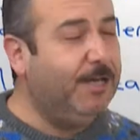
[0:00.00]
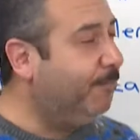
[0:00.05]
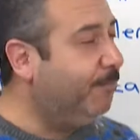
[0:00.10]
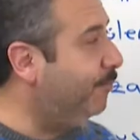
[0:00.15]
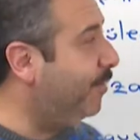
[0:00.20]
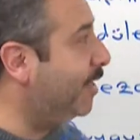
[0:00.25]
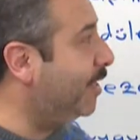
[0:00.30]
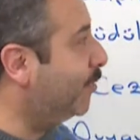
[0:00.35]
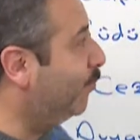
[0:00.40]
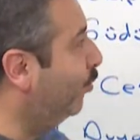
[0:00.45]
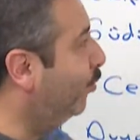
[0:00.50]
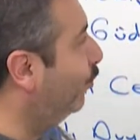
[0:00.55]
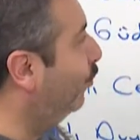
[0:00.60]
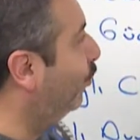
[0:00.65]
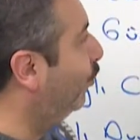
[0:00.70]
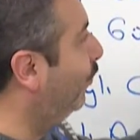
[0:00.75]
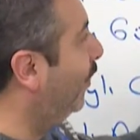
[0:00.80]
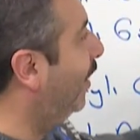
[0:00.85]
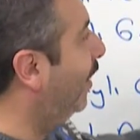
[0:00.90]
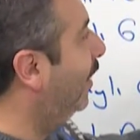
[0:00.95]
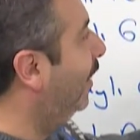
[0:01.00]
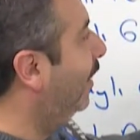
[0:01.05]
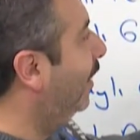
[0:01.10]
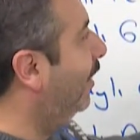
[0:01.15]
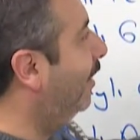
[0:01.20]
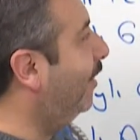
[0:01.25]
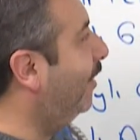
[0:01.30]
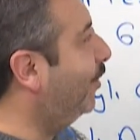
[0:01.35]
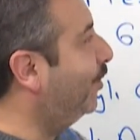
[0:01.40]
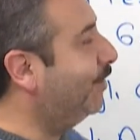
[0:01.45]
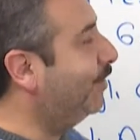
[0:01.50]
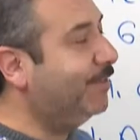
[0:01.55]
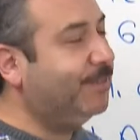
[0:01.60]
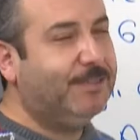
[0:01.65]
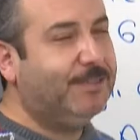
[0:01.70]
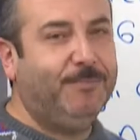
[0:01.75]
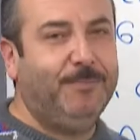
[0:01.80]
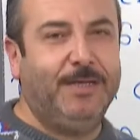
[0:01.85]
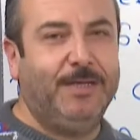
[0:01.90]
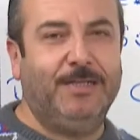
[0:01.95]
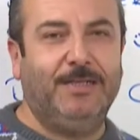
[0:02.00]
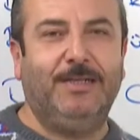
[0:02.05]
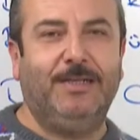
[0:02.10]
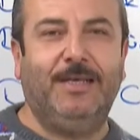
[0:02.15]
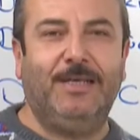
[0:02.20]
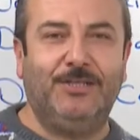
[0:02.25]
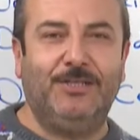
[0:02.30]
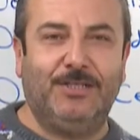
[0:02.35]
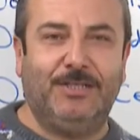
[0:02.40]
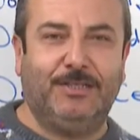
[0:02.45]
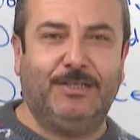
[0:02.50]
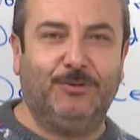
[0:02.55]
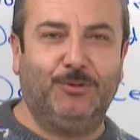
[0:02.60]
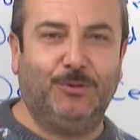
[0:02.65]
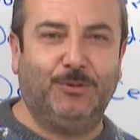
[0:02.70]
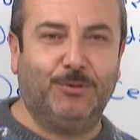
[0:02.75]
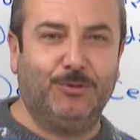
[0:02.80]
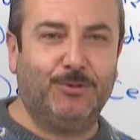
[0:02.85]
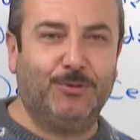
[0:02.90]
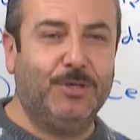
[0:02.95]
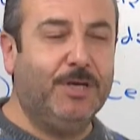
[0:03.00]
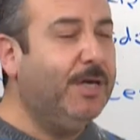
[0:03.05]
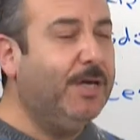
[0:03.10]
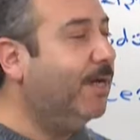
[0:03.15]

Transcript: Biz bu duruma karşılıklı belirleyicilik diyoruz.